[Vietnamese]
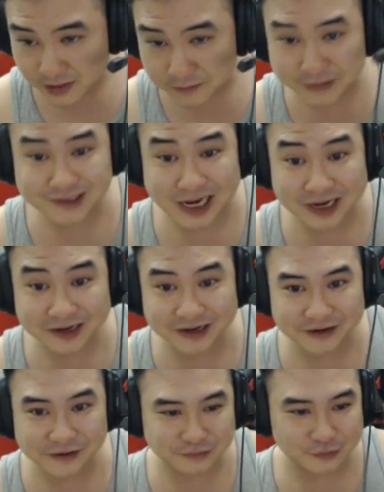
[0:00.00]
Best Tanker,
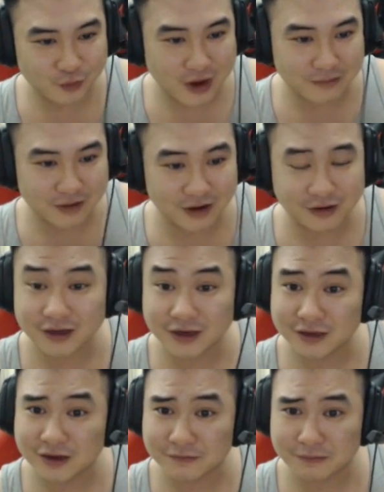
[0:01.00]
Warhammer nhưng lại
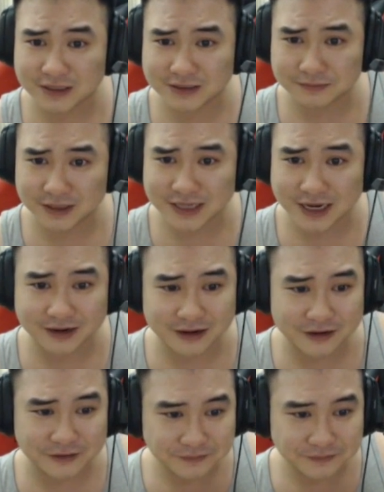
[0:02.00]
được Best Tanker.